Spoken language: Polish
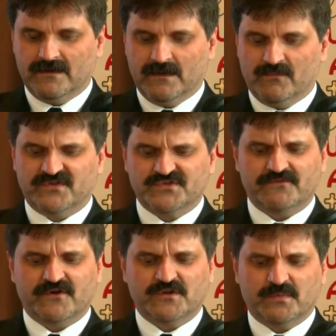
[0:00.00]
Młody
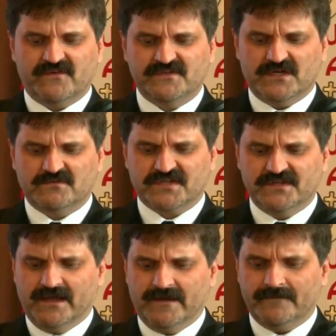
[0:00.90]
człowiek odpowiedział, że
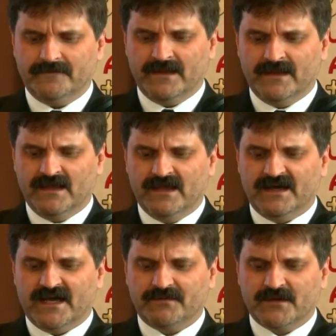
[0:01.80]
nie.
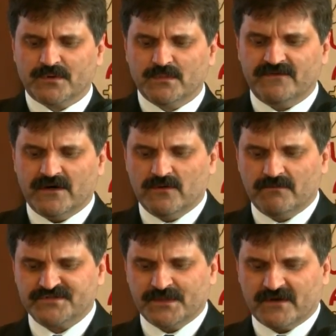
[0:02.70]
Harper
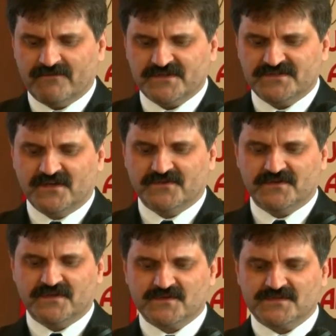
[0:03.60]
próbował przeprowadzić go do
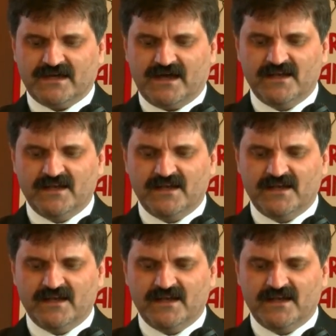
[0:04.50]
Jezusa,